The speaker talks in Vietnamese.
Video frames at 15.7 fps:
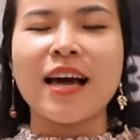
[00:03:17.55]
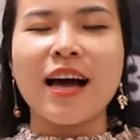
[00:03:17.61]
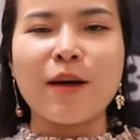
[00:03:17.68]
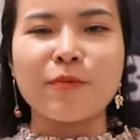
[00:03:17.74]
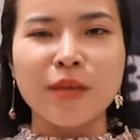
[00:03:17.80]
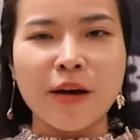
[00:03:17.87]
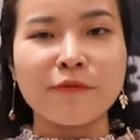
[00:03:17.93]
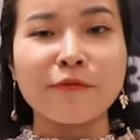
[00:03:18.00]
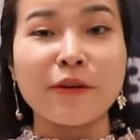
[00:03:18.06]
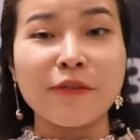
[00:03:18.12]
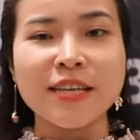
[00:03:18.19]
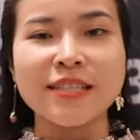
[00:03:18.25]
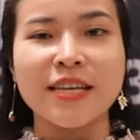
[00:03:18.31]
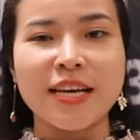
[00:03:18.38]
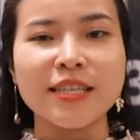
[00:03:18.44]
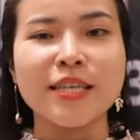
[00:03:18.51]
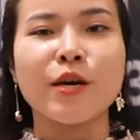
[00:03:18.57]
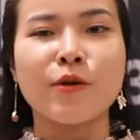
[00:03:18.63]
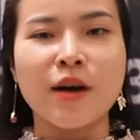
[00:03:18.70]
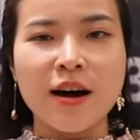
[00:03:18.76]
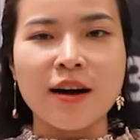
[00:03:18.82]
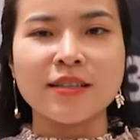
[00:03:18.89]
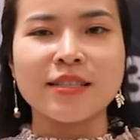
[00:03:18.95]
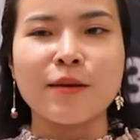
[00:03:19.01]
học tập và phát triển nhiều
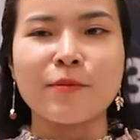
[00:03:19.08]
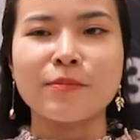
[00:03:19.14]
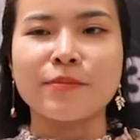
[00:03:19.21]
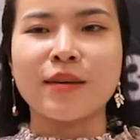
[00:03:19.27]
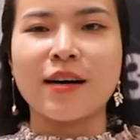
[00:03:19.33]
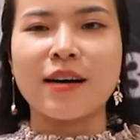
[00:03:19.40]
hơn trong